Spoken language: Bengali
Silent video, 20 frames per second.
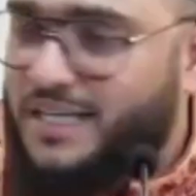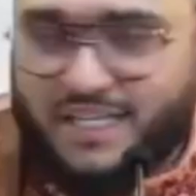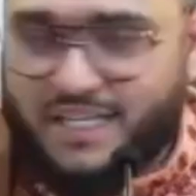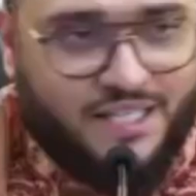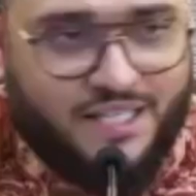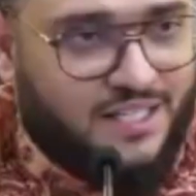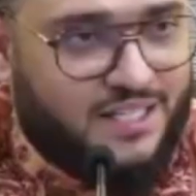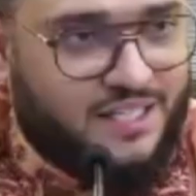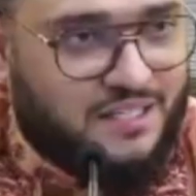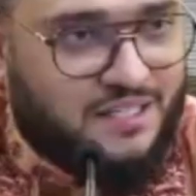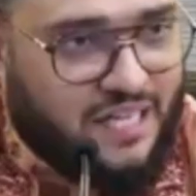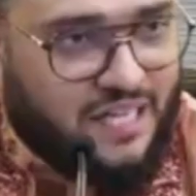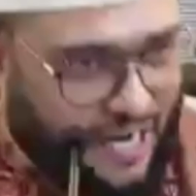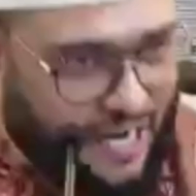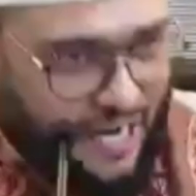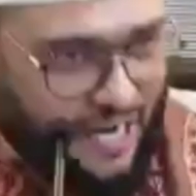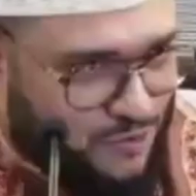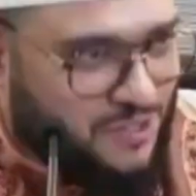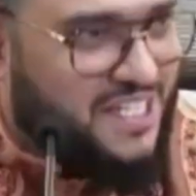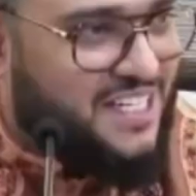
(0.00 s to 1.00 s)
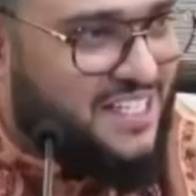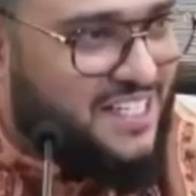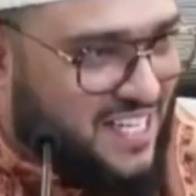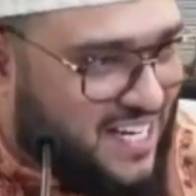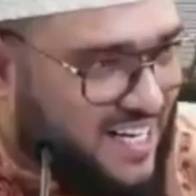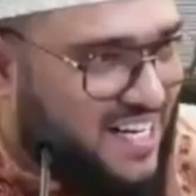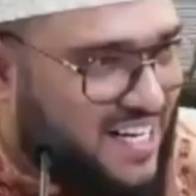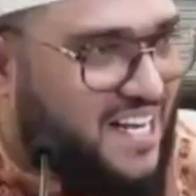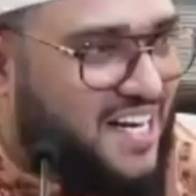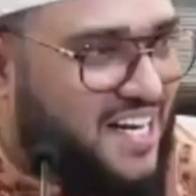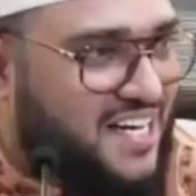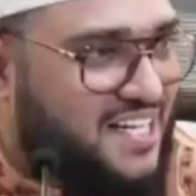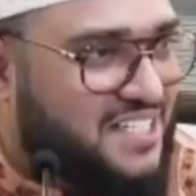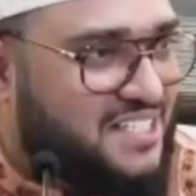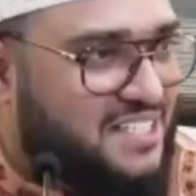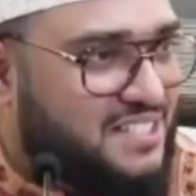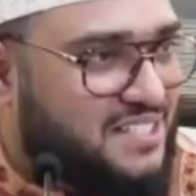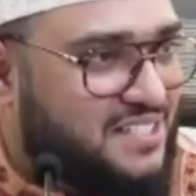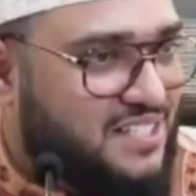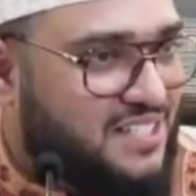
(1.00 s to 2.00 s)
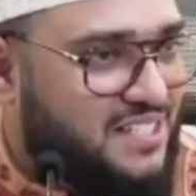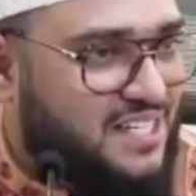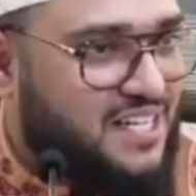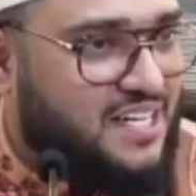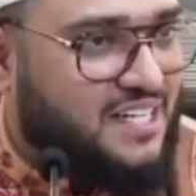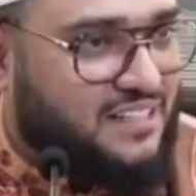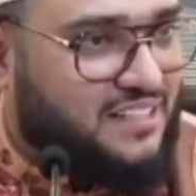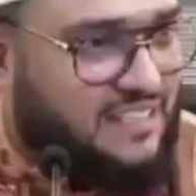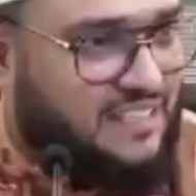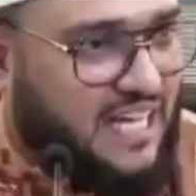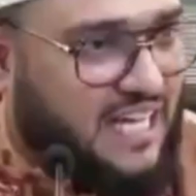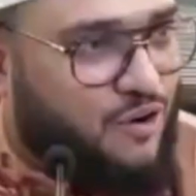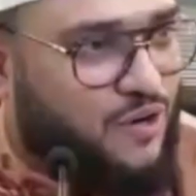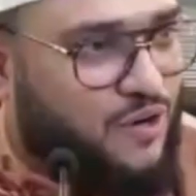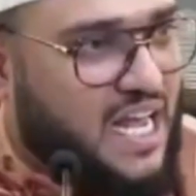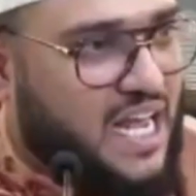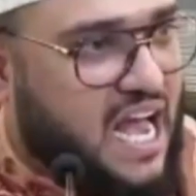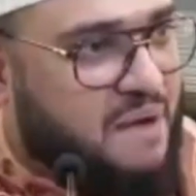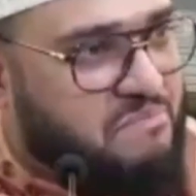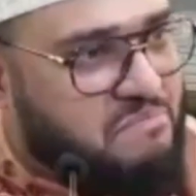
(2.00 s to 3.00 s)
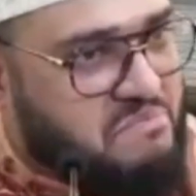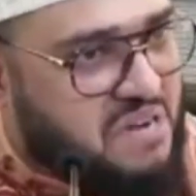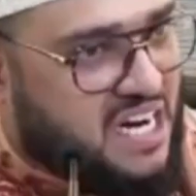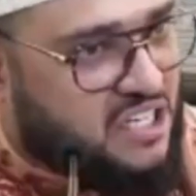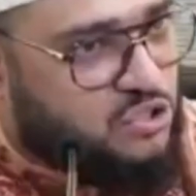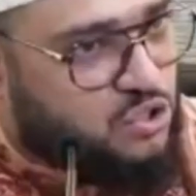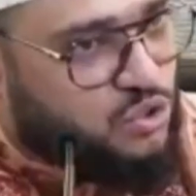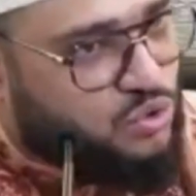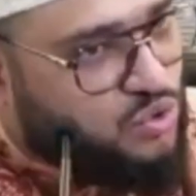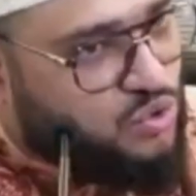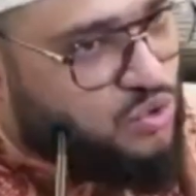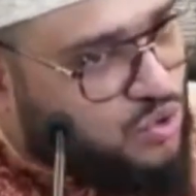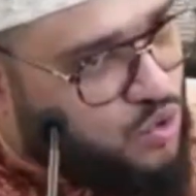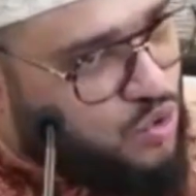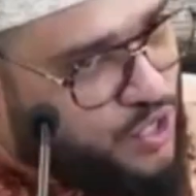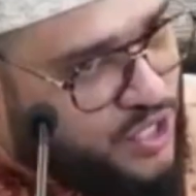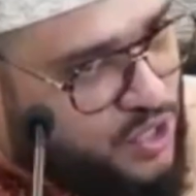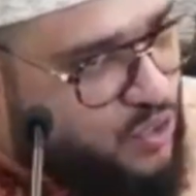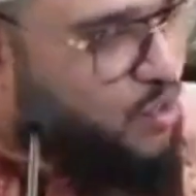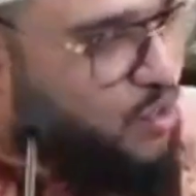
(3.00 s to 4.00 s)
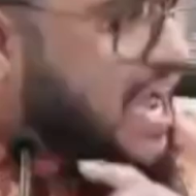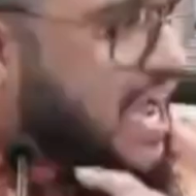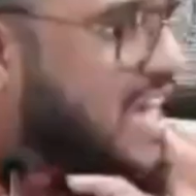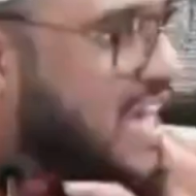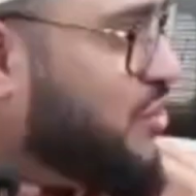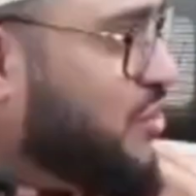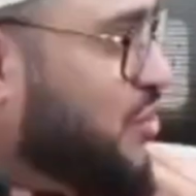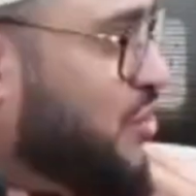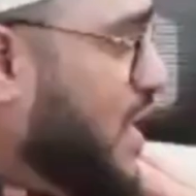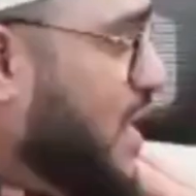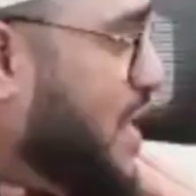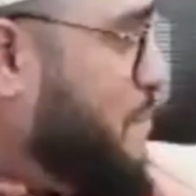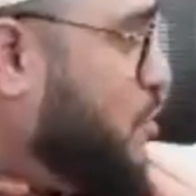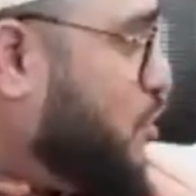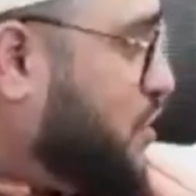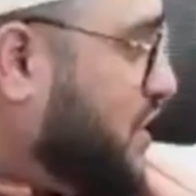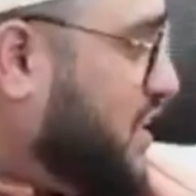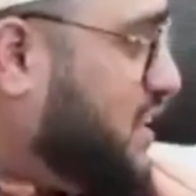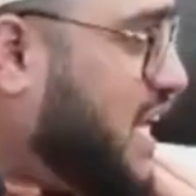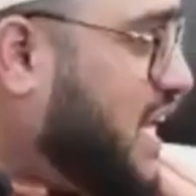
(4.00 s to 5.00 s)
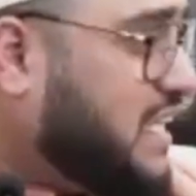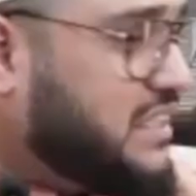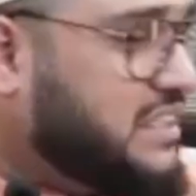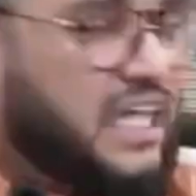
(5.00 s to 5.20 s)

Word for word: কারণ কি জানেন তাহলে আমরা শুধু কই কোরআন ধরে বসে থাকতাম